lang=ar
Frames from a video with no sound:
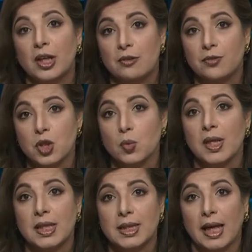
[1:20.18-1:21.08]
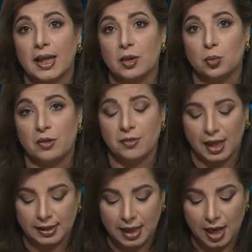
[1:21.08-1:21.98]
كان في شويه حاجات
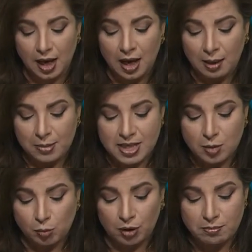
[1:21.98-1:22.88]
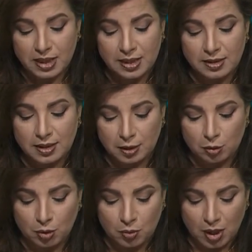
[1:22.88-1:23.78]
وقفنا عندها بس مهم جدا
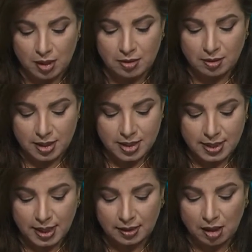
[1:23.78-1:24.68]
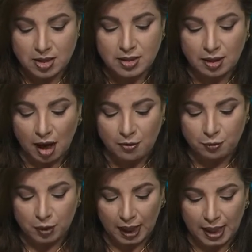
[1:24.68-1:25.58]
ان هو الرئيس كان اصدر
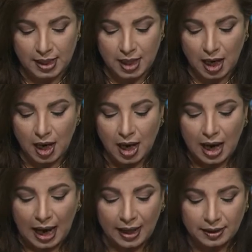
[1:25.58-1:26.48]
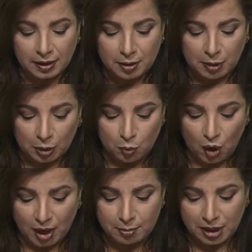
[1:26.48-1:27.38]
عفو الحقيقه عن
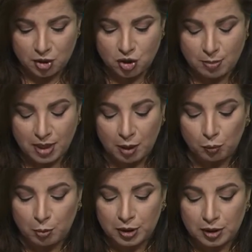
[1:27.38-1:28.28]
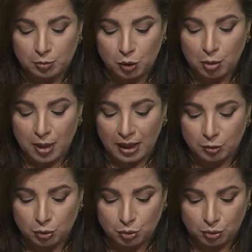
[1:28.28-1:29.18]
مجموعه من الشباب ومن ضمنهم
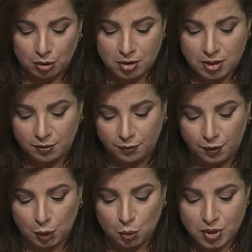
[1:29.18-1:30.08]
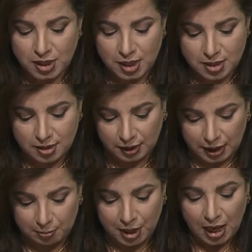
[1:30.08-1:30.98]
اندرو ناصف نصحي
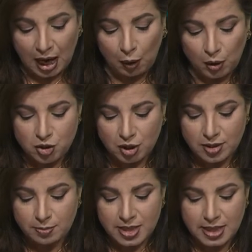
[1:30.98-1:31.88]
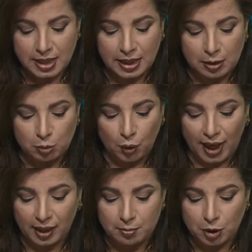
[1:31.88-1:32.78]
صليب اول شخص مسيحي كان
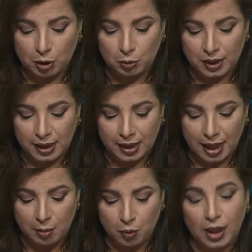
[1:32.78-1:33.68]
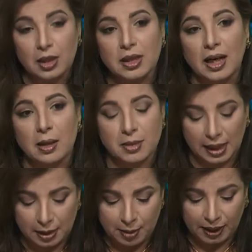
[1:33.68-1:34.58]
بيحاكم بقانون الارهاب وكانت
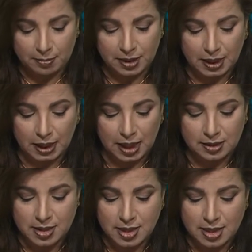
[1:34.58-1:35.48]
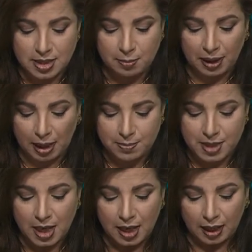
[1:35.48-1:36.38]
حكمت عليه محكمه الجنايات الزقازيق
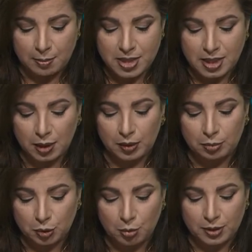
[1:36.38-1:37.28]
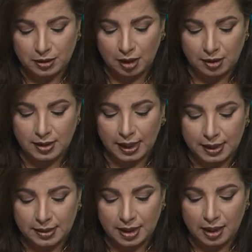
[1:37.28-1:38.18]
بالحبس خمس سنوات بتهمه التحريض
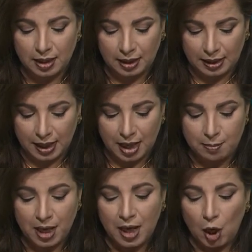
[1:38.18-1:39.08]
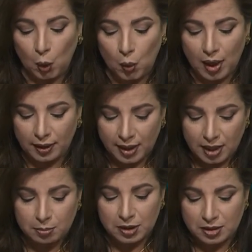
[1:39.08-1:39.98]
على الارهاب هو
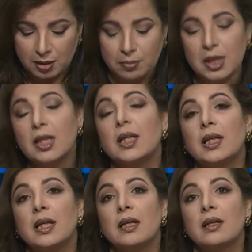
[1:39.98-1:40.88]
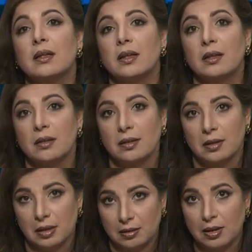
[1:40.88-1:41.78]
كان من ضمن اللي
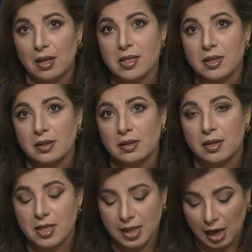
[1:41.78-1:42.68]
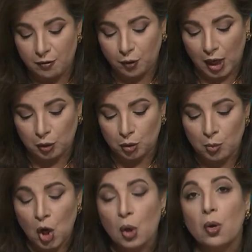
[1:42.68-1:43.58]
آه آه اصدر الرئيس العفو
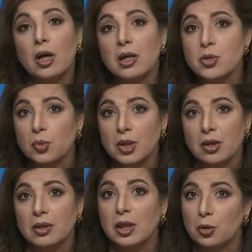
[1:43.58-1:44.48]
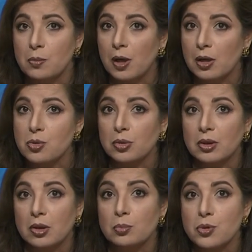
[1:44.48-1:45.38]
عنهم وخلصوا الاجراءات قال لهم خلصوا
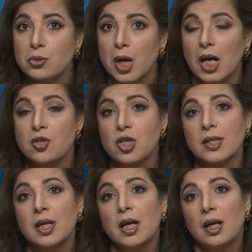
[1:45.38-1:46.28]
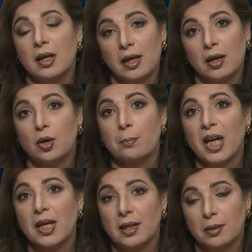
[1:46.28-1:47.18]
الاجراءات بسرعه علشان آه،
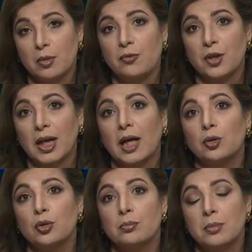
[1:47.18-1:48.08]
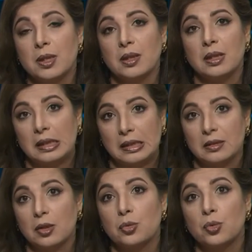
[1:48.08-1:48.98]
باقي المفرج عنهم
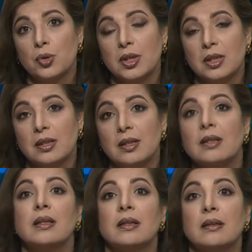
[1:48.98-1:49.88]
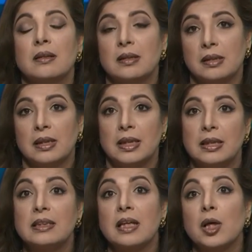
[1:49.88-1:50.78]
يقدروا آه،
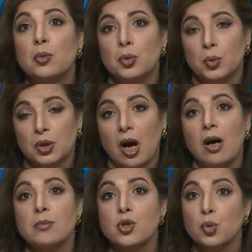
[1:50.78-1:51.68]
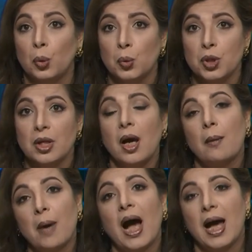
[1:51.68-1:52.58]
يتناولوا طعام السحور
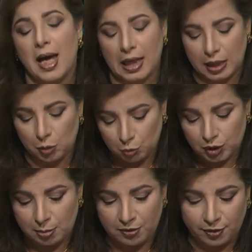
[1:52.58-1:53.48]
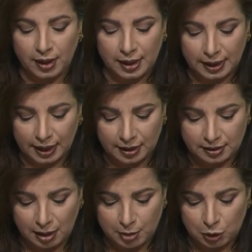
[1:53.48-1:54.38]
مع اهاليهم وده بالفعل اللي
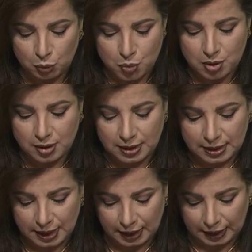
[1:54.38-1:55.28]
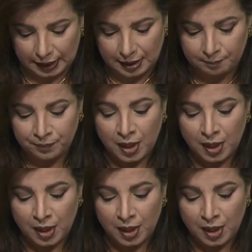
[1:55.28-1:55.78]
كانت عملته وزاره الداخليه